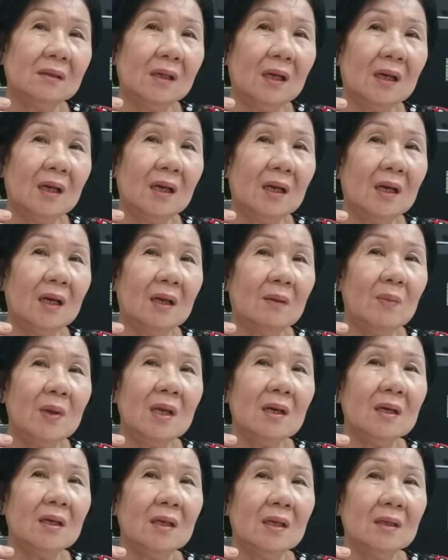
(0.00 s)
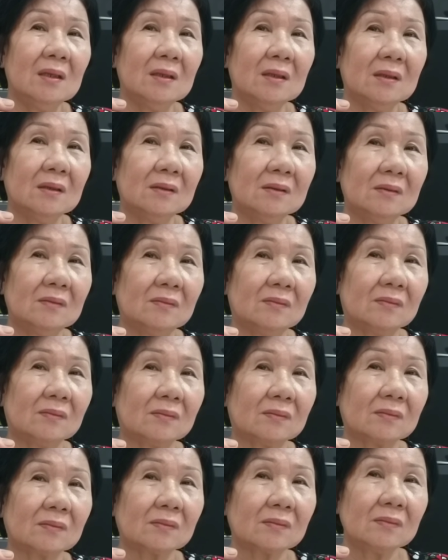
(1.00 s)
là biết liền. Thì đó
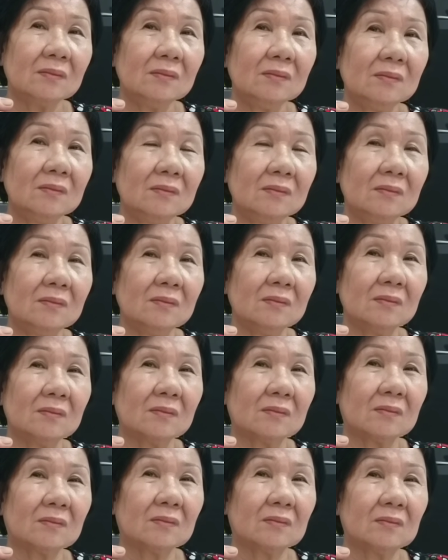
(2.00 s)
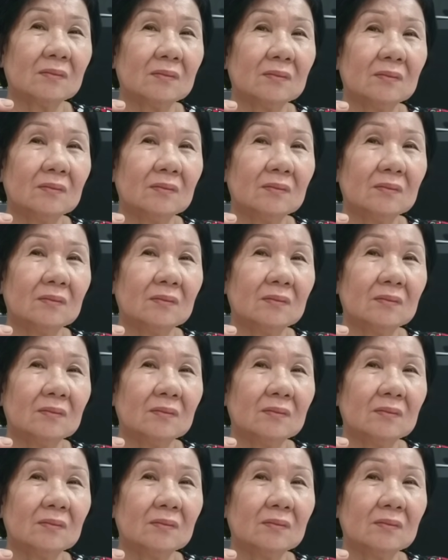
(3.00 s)
là chỉ hỗ trợ